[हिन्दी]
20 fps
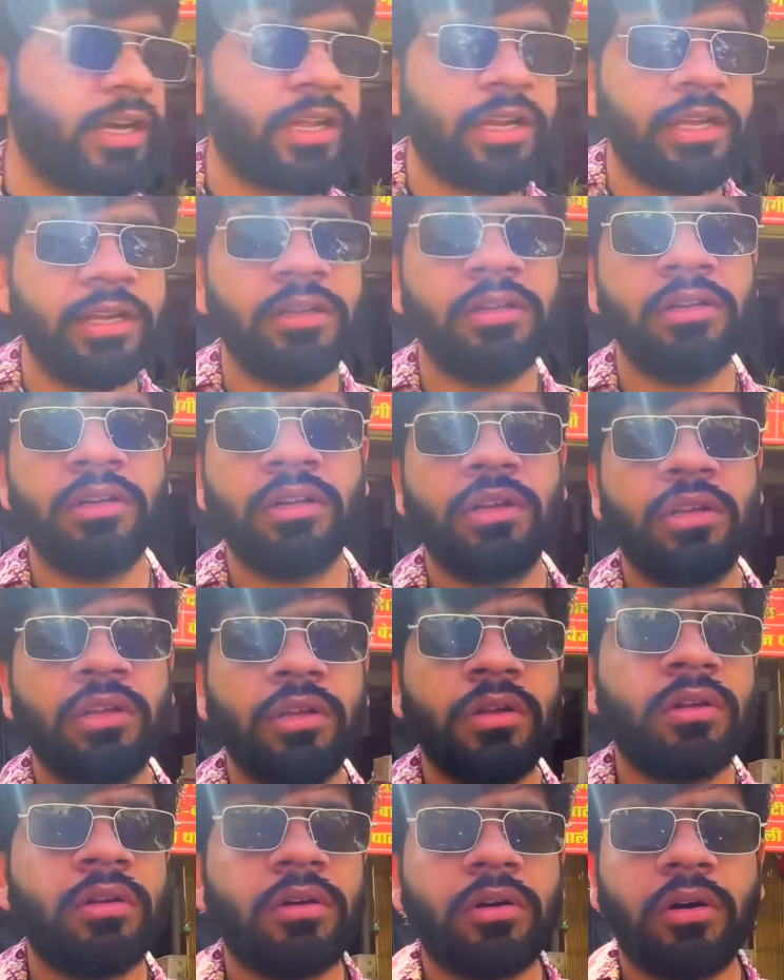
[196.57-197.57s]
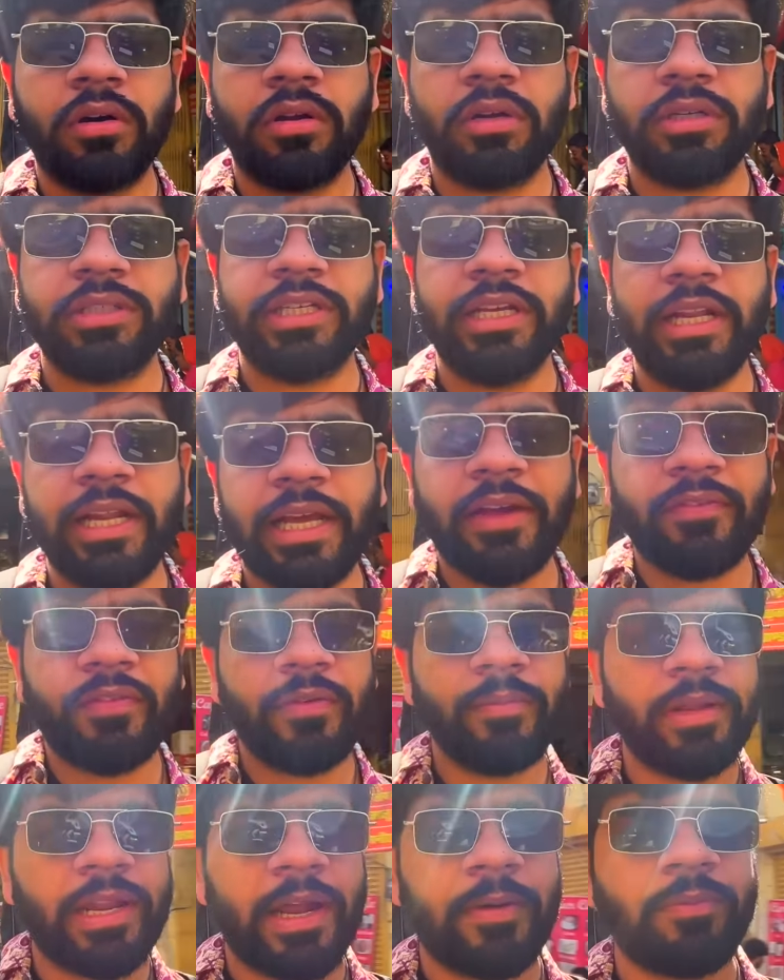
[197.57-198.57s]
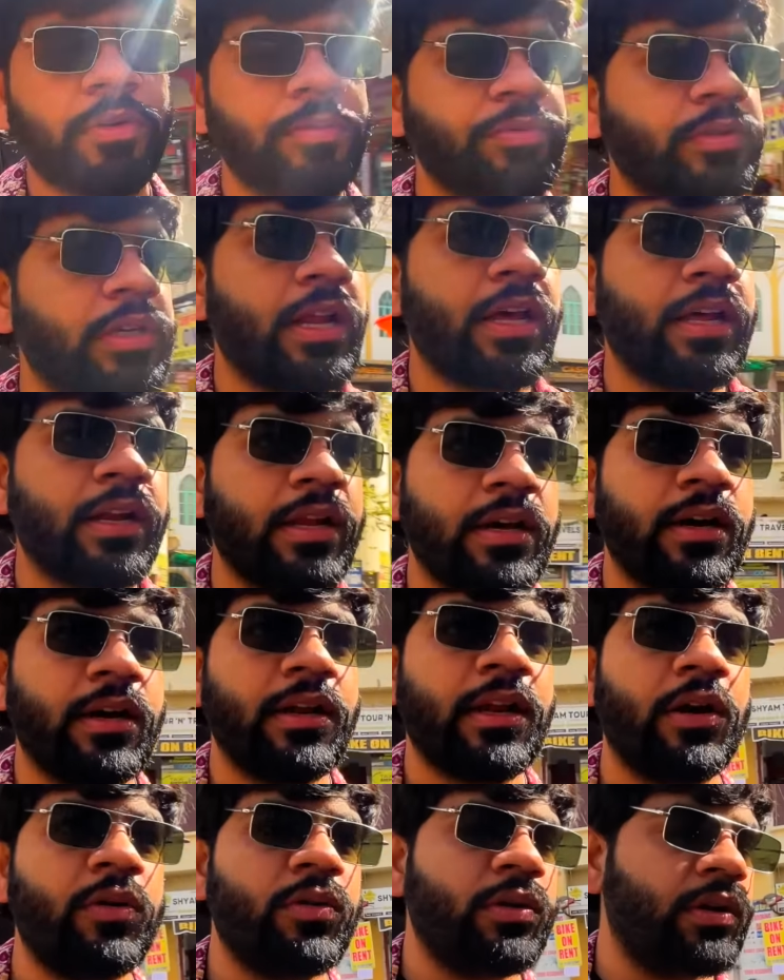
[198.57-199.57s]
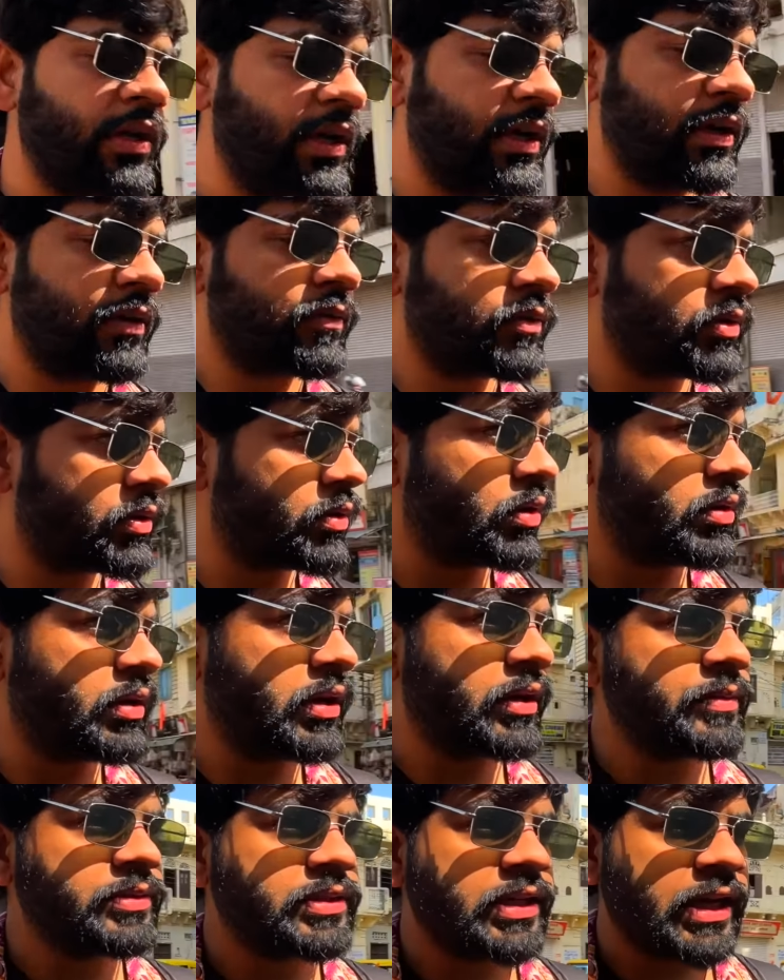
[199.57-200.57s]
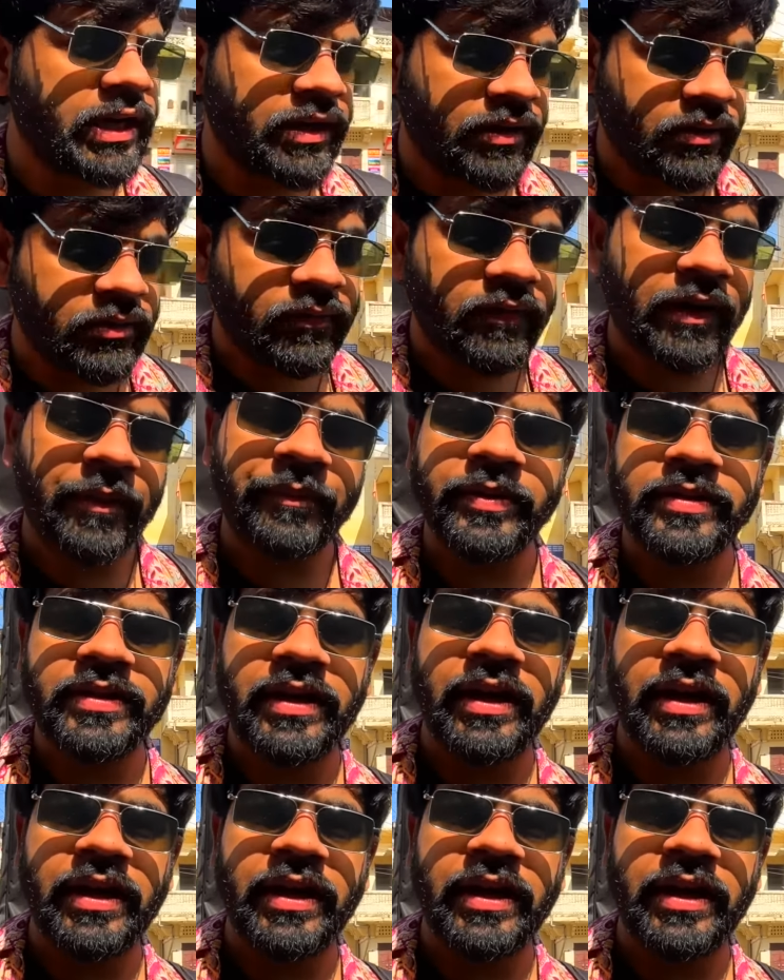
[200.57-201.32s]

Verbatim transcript: करी और झील कैफे में लैपटॉप चलाना अलाउड नहीं है तो रौनक बेचारा वापस